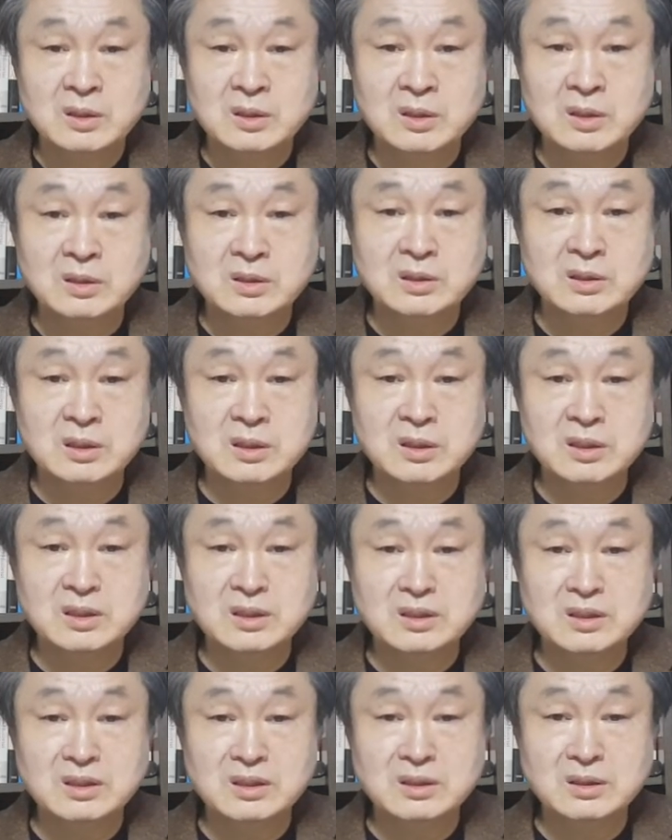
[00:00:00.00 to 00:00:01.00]

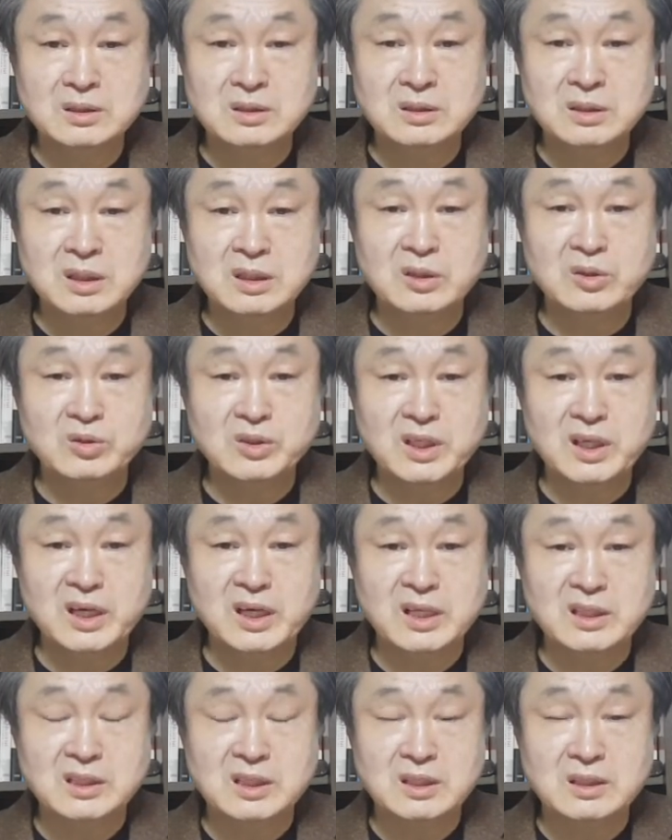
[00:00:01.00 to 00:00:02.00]
어떤
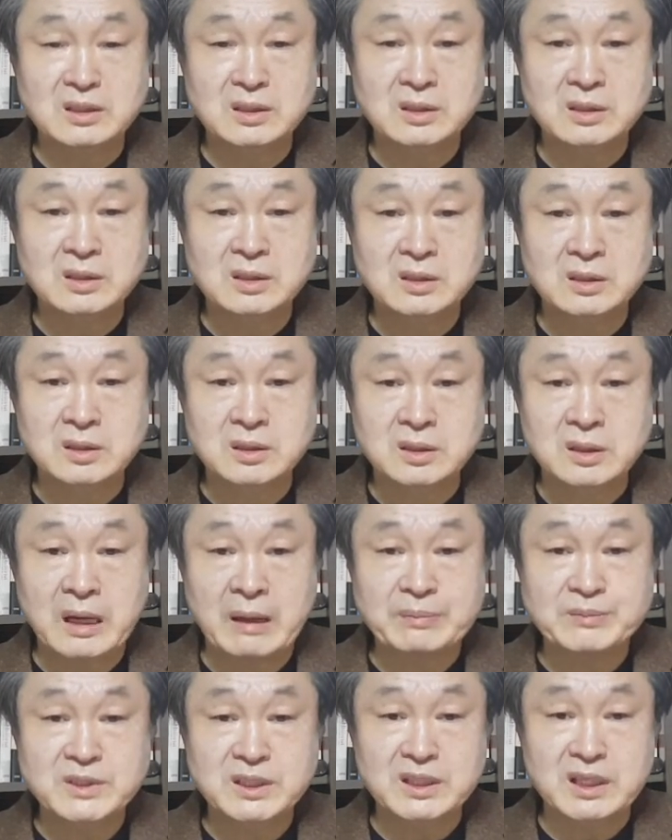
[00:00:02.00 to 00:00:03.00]
언론기관에서는
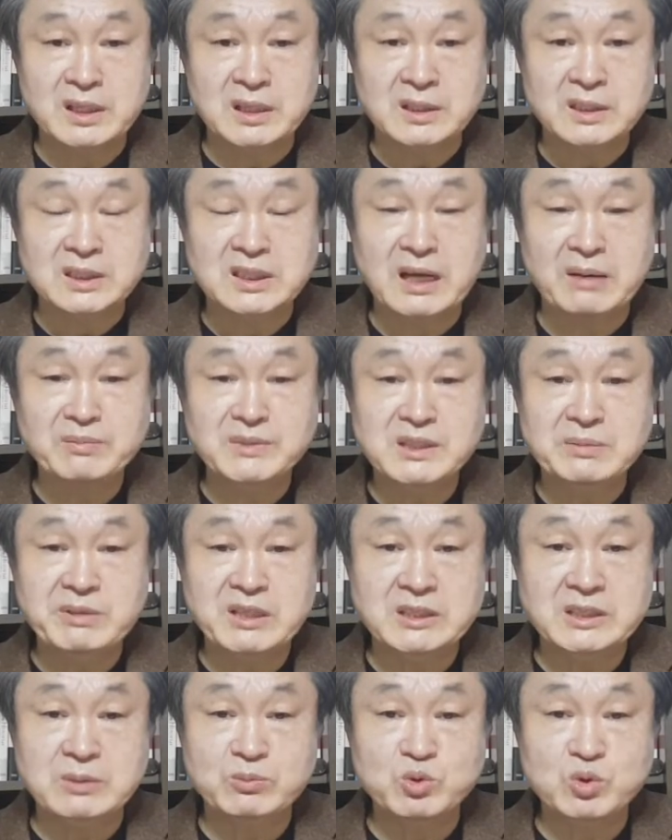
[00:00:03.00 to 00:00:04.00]
앞전에
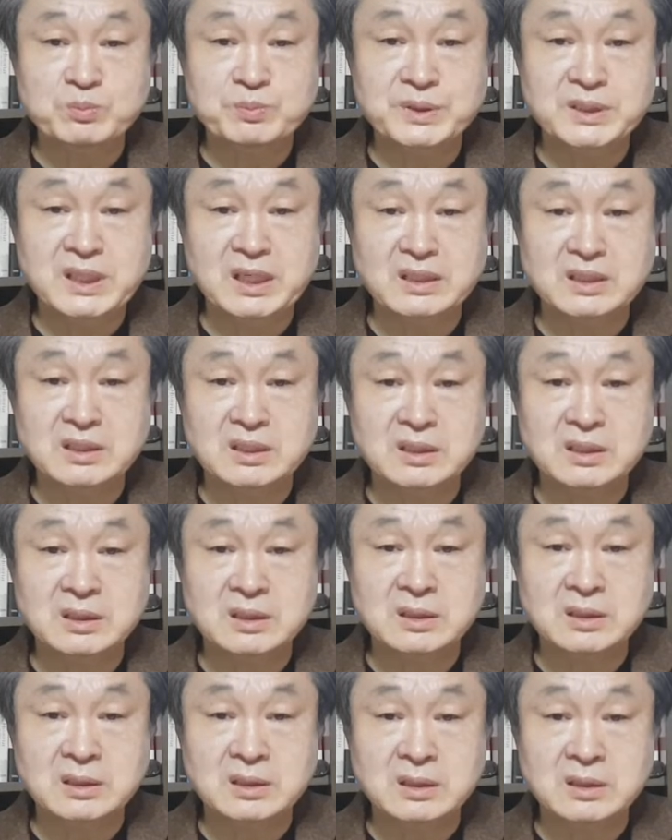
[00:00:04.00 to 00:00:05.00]

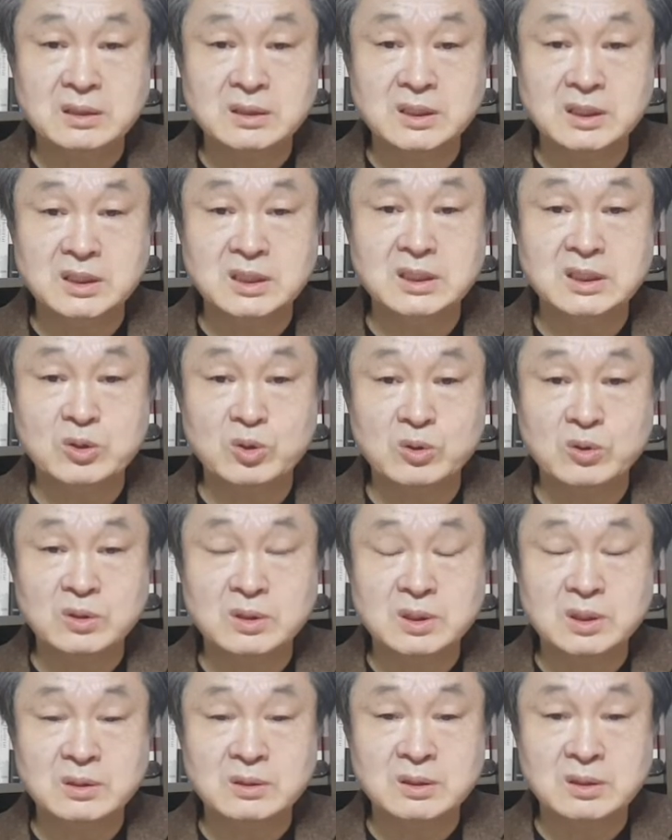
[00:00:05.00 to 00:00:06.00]
31.6% 지지로
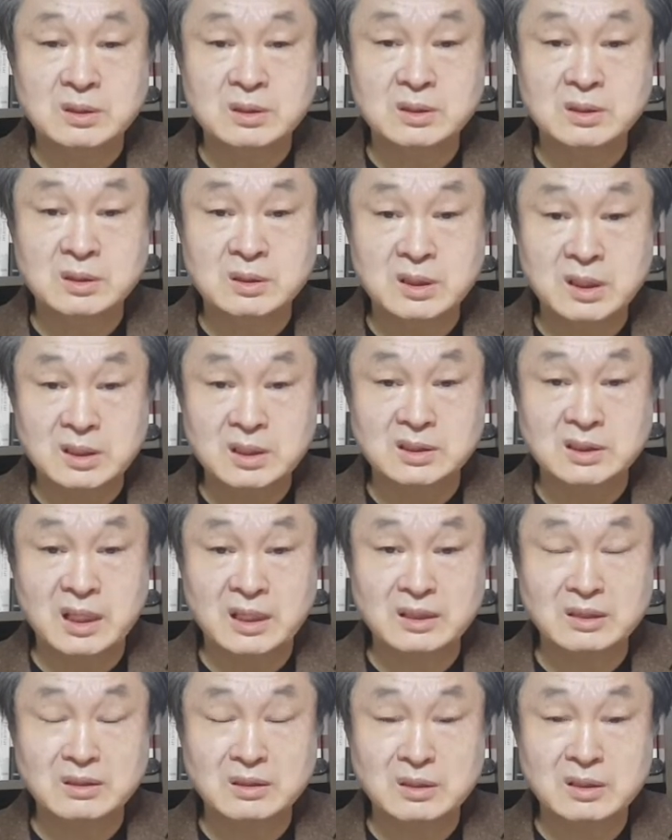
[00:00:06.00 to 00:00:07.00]
그
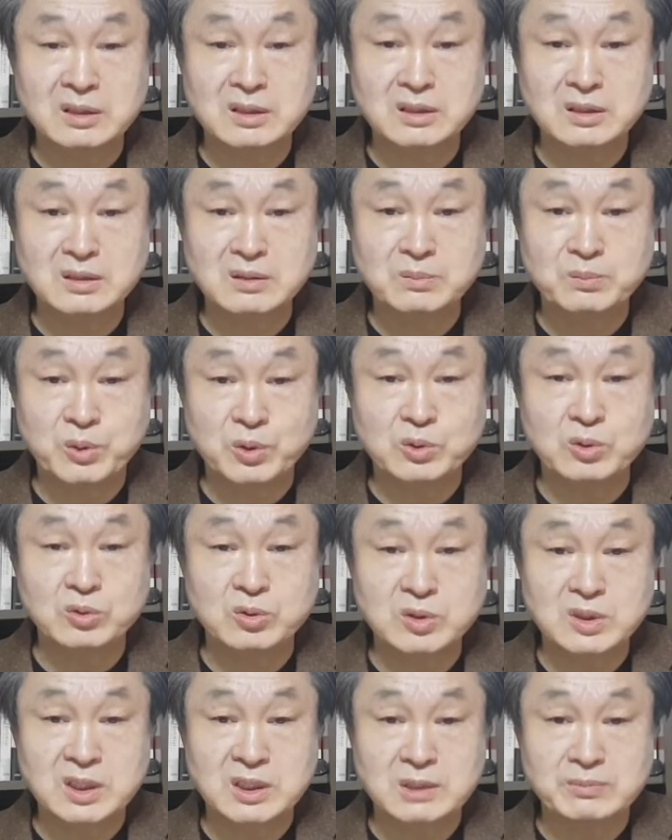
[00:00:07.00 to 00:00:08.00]
떨어졌다는 그런
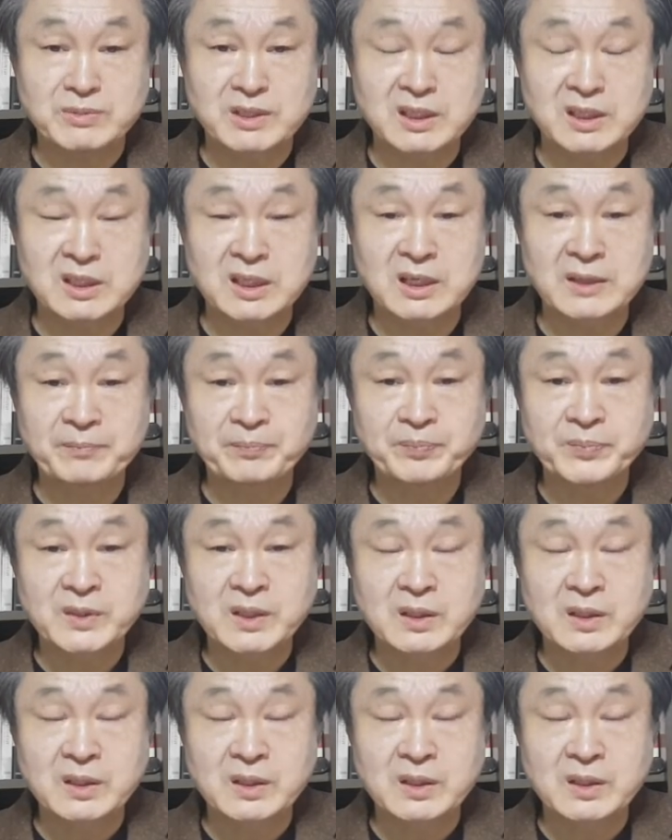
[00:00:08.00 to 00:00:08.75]
보도도 있었습니다. 이게